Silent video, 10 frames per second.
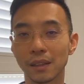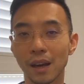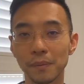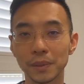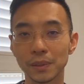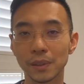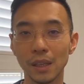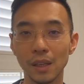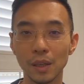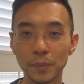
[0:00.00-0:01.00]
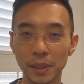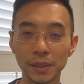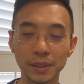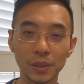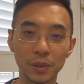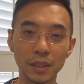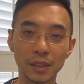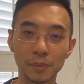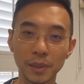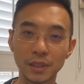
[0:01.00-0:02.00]
他们都是平时都是一个
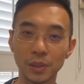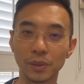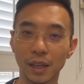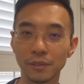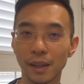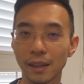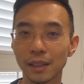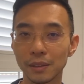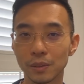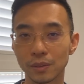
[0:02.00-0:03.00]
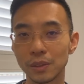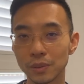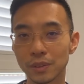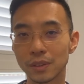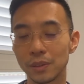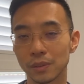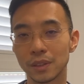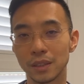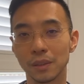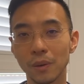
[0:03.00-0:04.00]
什么酒囊饭袋的这种这种这种
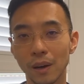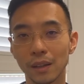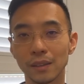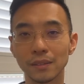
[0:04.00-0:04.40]
情况。